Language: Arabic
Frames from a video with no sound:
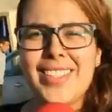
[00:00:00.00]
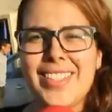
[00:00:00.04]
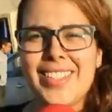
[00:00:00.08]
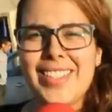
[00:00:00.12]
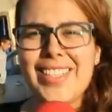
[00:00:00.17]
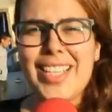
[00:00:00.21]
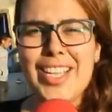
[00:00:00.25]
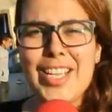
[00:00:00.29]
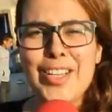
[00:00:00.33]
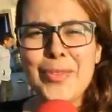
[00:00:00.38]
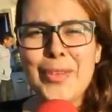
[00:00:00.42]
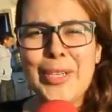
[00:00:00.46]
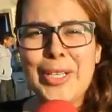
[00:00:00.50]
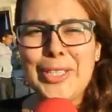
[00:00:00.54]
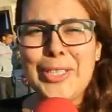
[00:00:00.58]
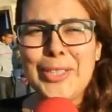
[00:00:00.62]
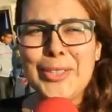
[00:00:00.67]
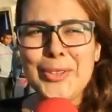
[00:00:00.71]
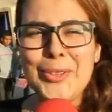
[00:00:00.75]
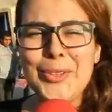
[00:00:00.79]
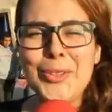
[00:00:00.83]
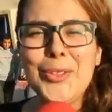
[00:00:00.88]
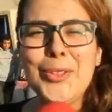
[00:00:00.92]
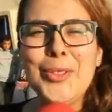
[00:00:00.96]
السلام
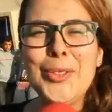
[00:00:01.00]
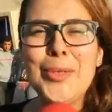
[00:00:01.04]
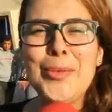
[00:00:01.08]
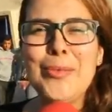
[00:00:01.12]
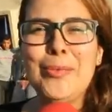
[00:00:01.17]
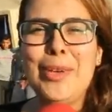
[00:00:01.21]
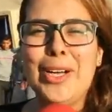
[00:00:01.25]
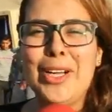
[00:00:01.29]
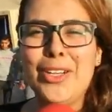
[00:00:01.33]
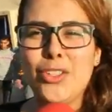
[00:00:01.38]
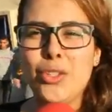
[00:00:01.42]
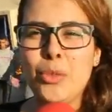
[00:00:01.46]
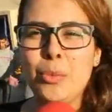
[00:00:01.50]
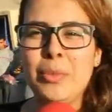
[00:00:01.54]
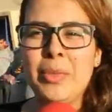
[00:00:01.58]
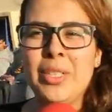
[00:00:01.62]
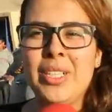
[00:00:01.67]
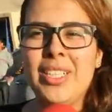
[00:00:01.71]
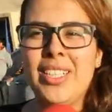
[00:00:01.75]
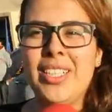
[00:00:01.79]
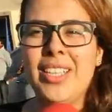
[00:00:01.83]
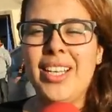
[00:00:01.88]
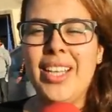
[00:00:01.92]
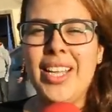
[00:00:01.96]
عليكم معكم
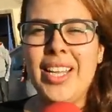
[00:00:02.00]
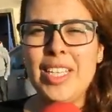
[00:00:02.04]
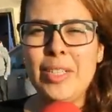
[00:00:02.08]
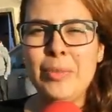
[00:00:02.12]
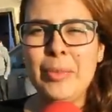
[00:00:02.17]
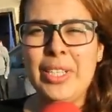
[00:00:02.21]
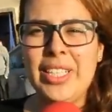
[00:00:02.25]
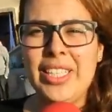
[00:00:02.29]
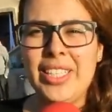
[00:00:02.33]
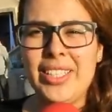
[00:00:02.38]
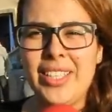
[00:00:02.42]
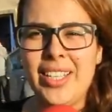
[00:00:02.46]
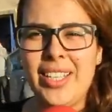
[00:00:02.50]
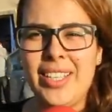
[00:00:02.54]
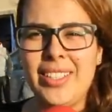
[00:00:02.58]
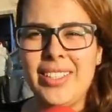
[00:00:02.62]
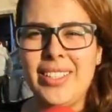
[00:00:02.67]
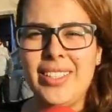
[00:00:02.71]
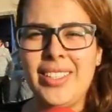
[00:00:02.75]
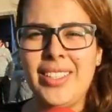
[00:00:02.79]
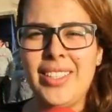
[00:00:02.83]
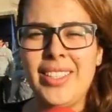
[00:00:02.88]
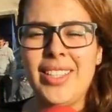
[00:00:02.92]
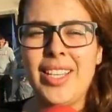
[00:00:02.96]
حليمه
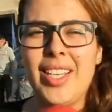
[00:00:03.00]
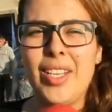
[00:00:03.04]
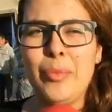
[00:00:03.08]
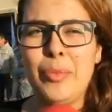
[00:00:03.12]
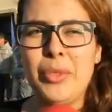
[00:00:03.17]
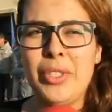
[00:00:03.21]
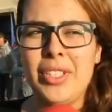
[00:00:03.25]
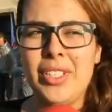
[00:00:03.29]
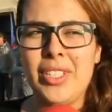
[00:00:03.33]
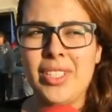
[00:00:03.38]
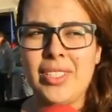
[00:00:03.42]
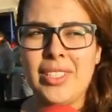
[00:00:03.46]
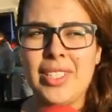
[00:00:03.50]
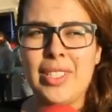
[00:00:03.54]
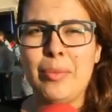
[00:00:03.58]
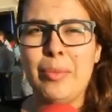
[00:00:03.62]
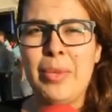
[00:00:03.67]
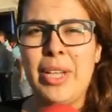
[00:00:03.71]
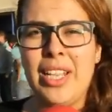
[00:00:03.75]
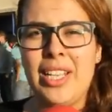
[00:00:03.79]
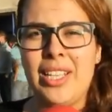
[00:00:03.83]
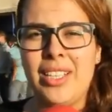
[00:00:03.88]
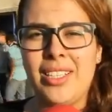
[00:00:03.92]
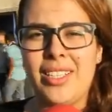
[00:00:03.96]
العكاري امينه
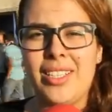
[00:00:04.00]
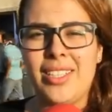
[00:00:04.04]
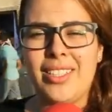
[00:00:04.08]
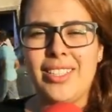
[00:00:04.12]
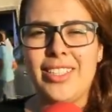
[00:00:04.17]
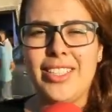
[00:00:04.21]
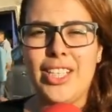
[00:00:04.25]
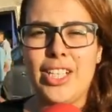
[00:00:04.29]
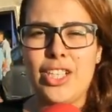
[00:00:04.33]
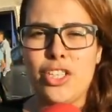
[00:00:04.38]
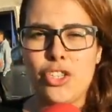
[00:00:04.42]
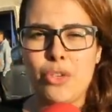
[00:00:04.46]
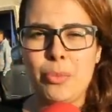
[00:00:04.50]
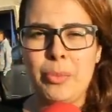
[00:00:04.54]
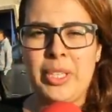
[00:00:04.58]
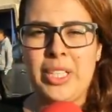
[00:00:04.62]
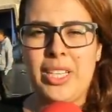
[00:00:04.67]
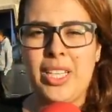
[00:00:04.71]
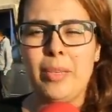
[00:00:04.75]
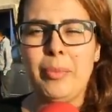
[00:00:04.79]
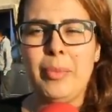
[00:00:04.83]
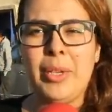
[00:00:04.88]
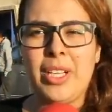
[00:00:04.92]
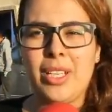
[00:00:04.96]
المال ديال
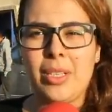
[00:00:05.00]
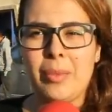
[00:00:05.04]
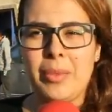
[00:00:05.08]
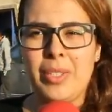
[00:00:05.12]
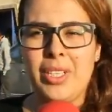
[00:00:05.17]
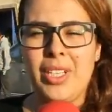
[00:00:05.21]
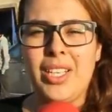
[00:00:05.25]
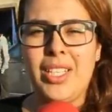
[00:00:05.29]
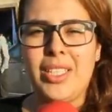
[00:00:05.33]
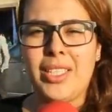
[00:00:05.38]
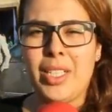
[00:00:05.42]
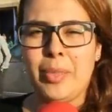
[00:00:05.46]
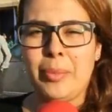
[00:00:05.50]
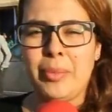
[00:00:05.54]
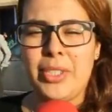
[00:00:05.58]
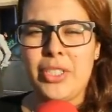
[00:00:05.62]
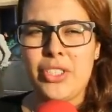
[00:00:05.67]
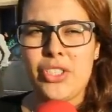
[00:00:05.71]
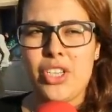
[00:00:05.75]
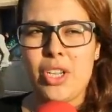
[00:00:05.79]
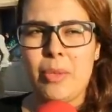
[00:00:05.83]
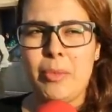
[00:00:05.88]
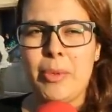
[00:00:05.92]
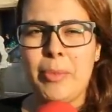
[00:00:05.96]
الجمعيه المغربيه لتربيه
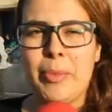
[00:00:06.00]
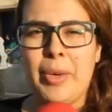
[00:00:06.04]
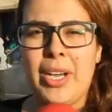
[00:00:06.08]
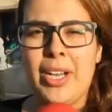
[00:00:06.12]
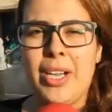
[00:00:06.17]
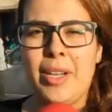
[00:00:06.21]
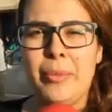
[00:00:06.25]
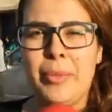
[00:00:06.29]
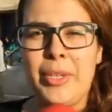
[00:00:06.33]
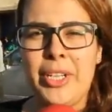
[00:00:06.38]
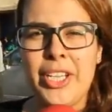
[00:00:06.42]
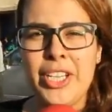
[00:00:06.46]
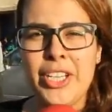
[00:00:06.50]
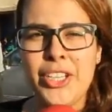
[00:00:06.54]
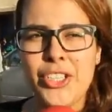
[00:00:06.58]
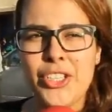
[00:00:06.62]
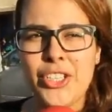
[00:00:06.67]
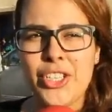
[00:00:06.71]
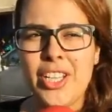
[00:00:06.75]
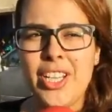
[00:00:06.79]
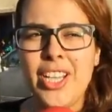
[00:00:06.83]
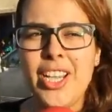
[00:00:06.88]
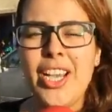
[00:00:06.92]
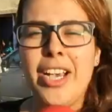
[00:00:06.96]
شباب
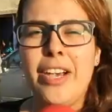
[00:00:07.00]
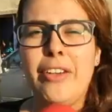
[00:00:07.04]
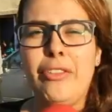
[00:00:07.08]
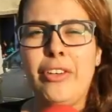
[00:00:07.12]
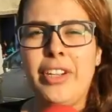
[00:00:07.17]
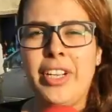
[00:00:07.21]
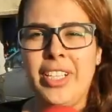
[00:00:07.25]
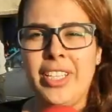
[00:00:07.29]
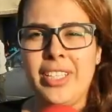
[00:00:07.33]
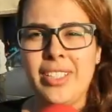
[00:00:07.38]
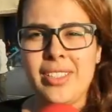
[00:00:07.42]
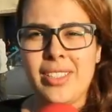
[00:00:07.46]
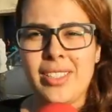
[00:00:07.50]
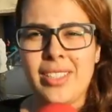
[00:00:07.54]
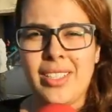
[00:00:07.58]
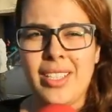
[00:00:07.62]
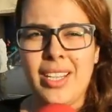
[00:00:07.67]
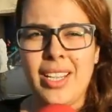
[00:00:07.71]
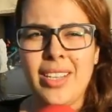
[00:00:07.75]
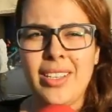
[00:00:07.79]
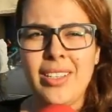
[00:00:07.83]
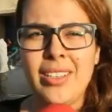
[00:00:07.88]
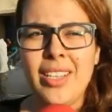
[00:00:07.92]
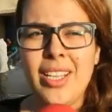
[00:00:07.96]
اميج فرع
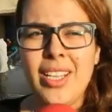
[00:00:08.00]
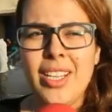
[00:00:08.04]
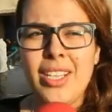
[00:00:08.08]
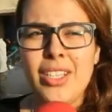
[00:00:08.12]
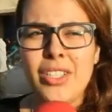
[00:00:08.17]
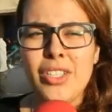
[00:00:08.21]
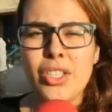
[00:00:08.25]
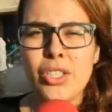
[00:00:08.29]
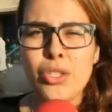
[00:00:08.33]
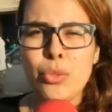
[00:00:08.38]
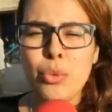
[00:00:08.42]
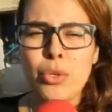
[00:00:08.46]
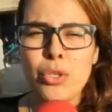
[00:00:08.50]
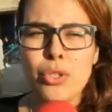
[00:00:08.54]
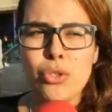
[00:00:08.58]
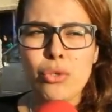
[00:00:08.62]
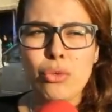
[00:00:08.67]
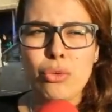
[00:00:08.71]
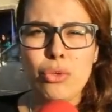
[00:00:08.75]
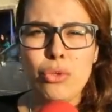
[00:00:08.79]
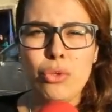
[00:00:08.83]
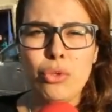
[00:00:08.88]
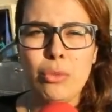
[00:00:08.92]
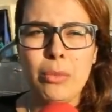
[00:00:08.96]
انسكان
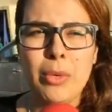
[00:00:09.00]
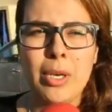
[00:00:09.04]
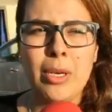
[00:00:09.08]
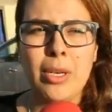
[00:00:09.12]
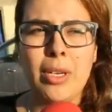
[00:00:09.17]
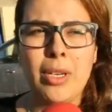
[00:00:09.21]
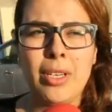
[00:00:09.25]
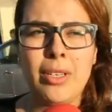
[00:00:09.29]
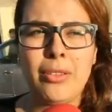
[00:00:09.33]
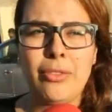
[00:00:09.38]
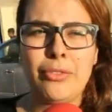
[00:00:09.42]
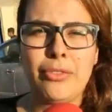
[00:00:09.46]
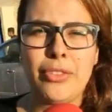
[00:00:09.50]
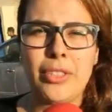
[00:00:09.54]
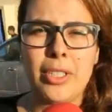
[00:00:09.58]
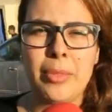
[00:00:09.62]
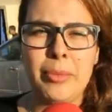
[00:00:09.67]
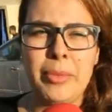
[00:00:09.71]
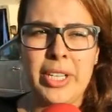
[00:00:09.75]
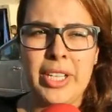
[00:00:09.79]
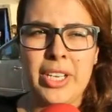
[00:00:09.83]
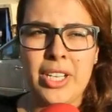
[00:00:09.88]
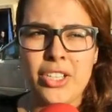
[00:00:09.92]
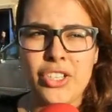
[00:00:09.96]
تنتوجوا اليوم في
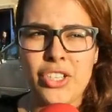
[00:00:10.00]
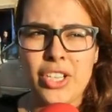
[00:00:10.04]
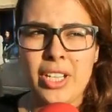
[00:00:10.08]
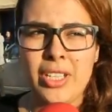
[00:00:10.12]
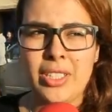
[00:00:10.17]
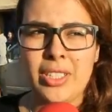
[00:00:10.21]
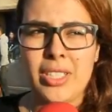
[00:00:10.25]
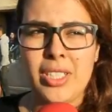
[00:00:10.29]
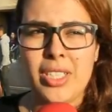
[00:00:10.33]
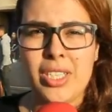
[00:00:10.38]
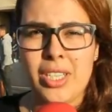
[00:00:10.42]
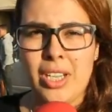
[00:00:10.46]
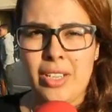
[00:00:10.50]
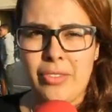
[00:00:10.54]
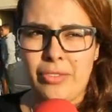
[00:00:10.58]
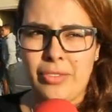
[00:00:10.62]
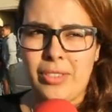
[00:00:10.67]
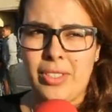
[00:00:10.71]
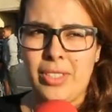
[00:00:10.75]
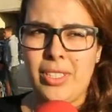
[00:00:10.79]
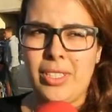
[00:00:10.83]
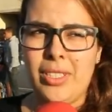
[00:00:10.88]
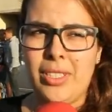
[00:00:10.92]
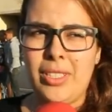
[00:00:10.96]
مهرجان اكتشاف
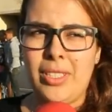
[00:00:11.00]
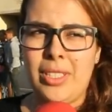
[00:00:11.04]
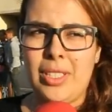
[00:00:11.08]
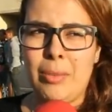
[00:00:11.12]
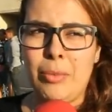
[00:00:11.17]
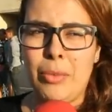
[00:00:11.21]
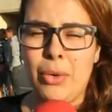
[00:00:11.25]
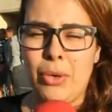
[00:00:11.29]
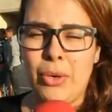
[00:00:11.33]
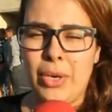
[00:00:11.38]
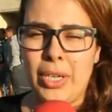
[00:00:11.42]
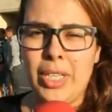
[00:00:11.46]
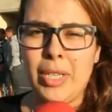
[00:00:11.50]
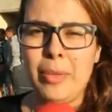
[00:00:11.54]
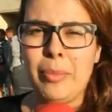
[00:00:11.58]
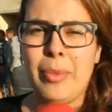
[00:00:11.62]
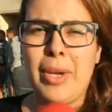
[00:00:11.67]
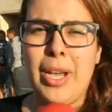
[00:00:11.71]
المواهب